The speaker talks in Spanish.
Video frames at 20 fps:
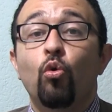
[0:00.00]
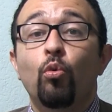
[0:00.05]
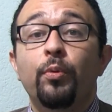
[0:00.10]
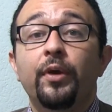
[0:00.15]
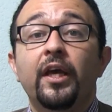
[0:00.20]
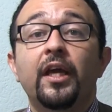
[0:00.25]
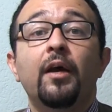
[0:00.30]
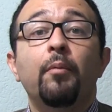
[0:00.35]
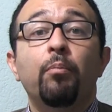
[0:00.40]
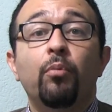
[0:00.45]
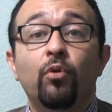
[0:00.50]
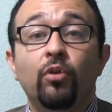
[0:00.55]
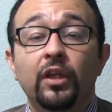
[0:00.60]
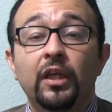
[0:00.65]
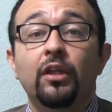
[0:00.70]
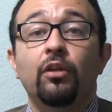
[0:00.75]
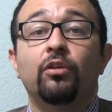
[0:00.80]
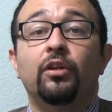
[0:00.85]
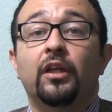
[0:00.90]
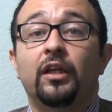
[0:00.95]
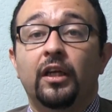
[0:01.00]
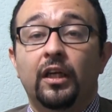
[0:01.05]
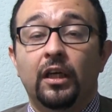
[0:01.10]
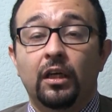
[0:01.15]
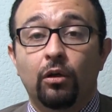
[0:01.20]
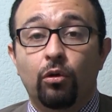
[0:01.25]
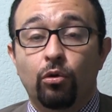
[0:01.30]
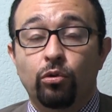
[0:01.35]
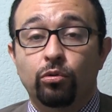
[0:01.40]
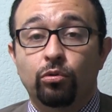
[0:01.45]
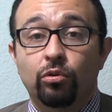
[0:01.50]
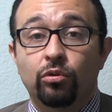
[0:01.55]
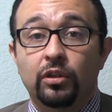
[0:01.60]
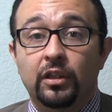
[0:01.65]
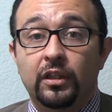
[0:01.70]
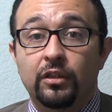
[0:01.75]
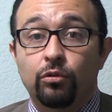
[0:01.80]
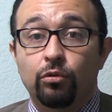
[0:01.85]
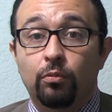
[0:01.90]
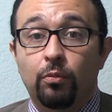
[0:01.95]
hubiera podido tener
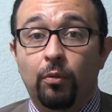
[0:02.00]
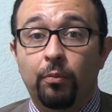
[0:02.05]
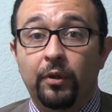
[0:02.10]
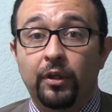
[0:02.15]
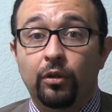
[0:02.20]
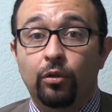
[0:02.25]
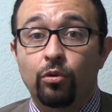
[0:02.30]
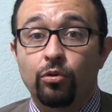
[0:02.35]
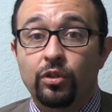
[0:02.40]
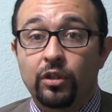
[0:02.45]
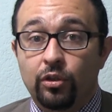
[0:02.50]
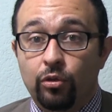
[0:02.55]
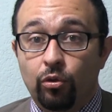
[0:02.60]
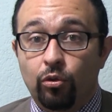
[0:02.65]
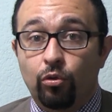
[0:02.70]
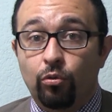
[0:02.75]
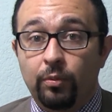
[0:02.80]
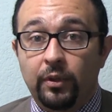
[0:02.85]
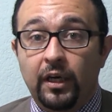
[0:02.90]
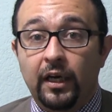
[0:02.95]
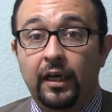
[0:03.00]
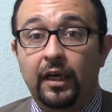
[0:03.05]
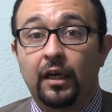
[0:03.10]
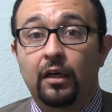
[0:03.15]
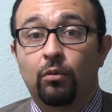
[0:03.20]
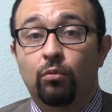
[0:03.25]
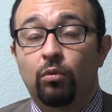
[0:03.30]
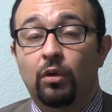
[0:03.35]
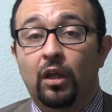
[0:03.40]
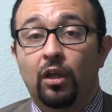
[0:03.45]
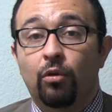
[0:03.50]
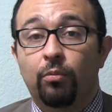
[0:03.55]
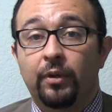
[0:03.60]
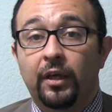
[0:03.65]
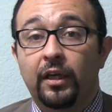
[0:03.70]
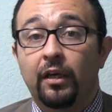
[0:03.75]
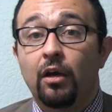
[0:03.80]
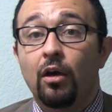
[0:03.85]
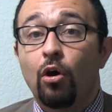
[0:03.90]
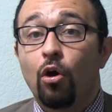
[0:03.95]
costos en su momento si yo no hubiera calculado
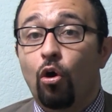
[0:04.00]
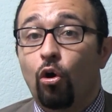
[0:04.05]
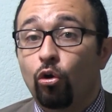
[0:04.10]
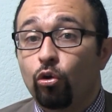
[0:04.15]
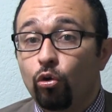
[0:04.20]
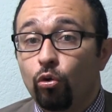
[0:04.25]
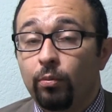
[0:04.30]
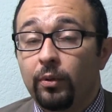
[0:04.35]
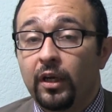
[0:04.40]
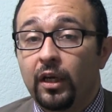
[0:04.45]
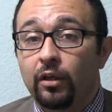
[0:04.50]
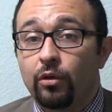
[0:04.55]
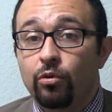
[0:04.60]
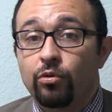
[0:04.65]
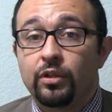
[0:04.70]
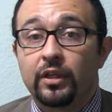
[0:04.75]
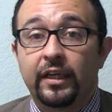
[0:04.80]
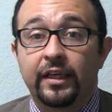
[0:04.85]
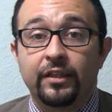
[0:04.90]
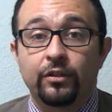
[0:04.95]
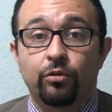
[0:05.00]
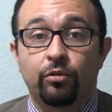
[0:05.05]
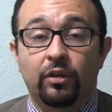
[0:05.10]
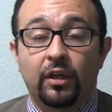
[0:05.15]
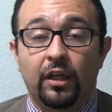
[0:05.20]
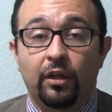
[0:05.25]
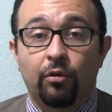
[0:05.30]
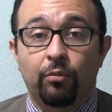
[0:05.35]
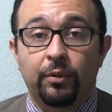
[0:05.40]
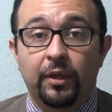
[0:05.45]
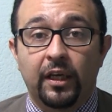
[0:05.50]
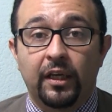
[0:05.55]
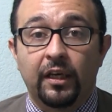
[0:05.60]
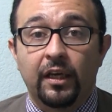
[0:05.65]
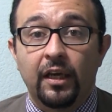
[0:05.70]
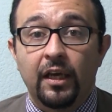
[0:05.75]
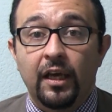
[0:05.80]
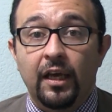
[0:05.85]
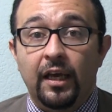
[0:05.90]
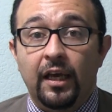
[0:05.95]
bien o no hubiera yo seleccionado
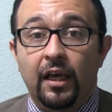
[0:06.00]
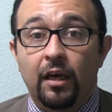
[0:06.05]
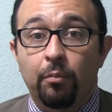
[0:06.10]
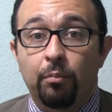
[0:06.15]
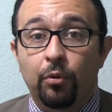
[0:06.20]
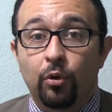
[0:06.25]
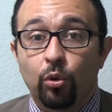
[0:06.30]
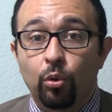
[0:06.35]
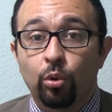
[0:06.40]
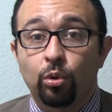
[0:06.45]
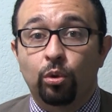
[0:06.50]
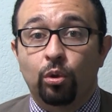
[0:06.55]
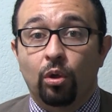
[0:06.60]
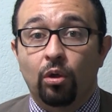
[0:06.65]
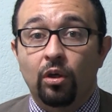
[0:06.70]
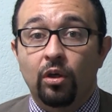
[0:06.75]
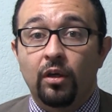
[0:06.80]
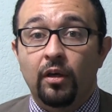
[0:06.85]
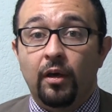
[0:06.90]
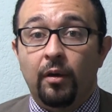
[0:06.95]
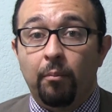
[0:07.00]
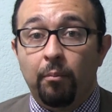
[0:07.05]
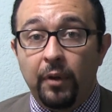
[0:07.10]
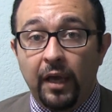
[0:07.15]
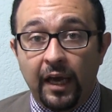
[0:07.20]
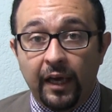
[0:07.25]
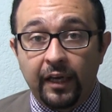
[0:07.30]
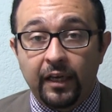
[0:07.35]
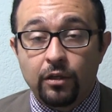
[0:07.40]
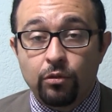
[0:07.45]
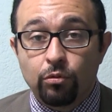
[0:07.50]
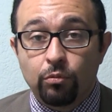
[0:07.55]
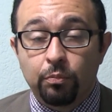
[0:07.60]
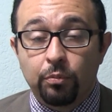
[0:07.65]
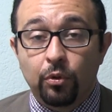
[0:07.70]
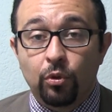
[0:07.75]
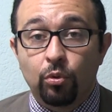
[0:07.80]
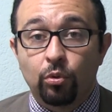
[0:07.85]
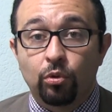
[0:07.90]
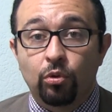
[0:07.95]
bien el producto. Vean que es
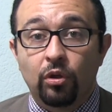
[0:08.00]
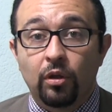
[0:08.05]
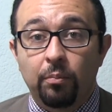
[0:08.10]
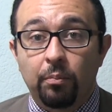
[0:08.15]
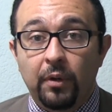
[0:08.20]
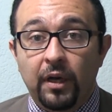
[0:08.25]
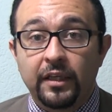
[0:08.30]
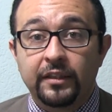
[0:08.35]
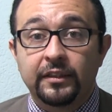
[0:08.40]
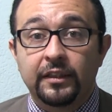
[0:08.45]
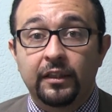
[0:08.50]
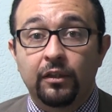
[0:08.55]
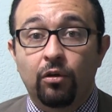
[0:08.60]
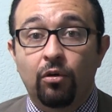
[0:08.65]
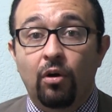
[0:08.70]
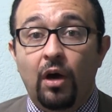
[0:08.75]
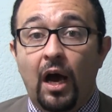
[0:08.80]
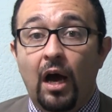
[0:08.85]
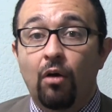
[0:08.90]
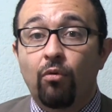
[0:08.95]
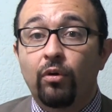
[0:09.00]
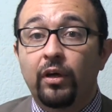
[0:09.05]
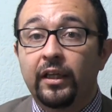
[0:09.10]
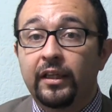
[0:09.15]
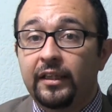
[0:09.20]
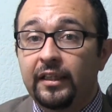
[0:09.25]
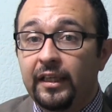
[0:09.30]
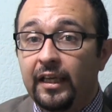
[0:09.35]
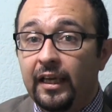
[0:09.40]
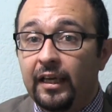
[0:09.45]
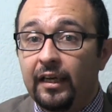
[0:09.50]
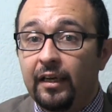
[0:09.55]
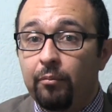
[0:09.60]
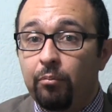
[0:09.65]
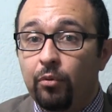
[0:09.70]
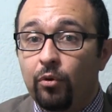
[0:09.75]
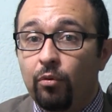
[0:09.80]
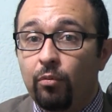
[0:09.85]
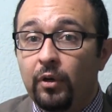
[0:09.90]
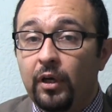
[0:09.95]
un producto de plástico, aunque
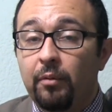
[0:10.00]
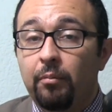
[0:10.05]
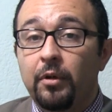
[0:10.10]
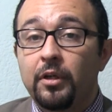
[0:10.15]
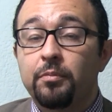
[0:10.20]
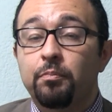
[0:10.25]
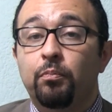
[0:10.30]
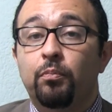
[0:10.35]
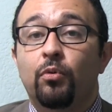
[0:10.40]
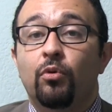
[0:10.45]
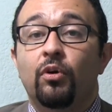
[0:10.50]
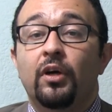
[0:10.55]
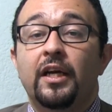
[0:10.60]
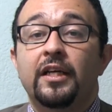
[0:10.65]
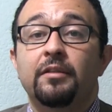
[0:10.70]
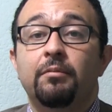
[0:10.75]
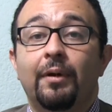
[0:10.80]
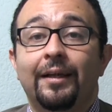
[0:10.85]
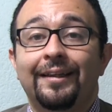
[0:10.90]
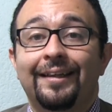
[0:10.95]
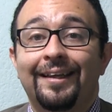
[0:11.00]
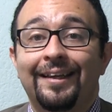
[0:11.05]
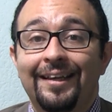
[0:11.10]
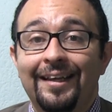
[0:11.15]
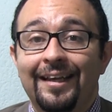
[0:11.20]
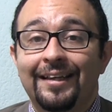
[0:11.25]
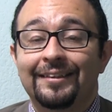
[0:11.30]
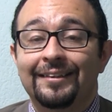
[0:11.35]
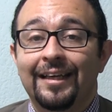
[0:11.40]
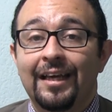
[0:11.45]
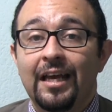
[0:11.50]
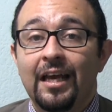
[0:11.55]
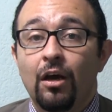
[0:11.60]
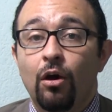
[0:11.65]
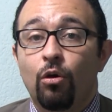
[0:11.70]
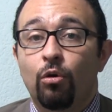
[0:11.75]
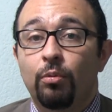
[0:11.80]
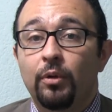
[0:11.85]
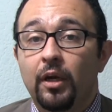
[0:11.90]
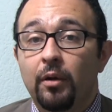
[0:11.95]
tiene problemas por las baterías.
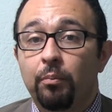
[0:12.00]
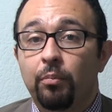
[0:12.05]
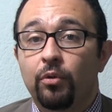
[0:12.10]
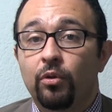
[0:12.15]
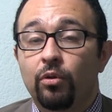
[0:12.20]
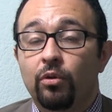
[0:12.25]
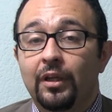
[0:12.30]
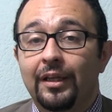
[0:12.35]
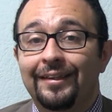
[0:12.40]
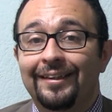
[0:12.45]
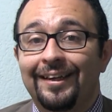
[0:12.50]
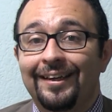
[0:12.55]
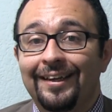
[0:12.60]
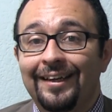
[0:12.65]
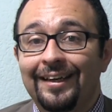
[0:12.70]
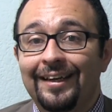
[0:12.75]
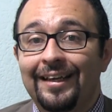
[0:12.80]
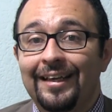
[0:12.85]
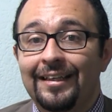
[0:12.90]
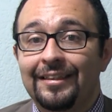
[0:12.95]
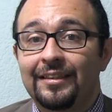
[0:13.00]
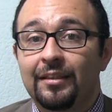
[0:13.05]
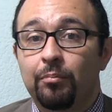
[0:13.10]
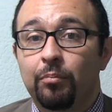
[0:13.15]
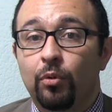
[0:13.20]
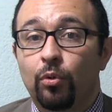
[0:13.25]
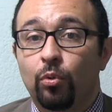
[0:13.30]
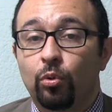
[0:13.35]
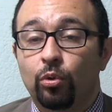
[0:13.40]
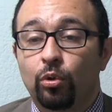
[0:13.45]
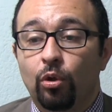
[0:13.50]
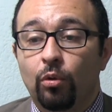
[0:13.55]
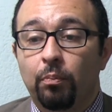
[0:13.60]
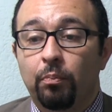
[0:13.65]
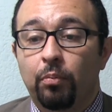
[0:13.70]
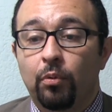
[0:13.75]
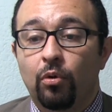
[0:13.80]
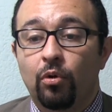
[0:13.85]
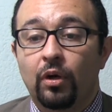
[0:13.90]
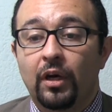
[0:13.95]
hubiera podido detener este
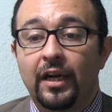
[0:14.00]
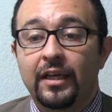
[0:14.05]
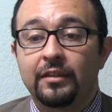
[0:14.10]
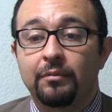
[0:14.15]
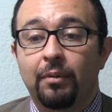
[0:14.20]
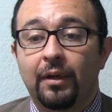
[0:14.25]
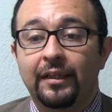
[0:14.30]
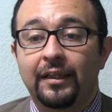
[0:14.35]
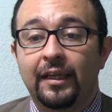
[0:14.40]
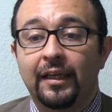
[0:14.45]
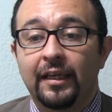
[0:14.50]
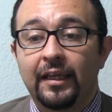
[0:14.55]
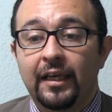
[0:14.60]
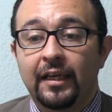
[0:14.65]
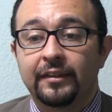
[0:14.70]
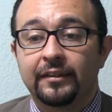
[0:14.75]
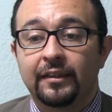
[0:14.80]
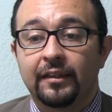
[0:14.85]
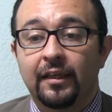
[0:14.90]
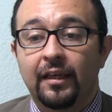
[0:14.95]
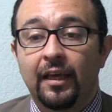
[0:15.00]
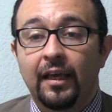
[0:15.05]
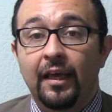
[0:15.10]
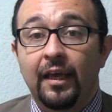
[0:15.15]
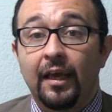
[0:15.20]
producto por las baterías,